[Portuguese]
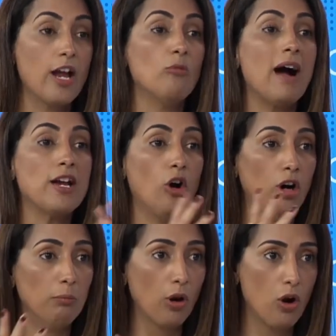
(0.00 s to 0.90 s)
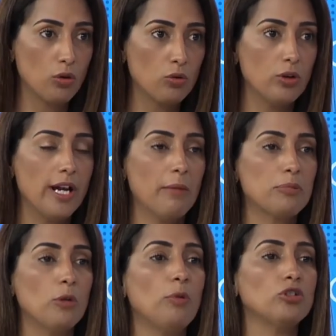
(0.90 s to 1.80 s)
é o maior bloco, é a
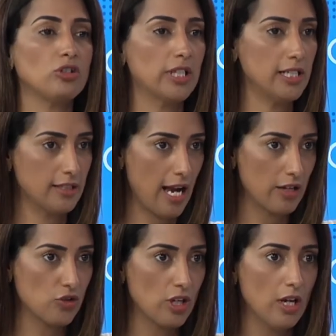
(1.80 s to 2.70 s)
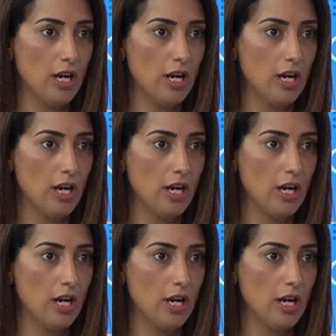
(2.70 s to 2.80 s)
proporcionalidade.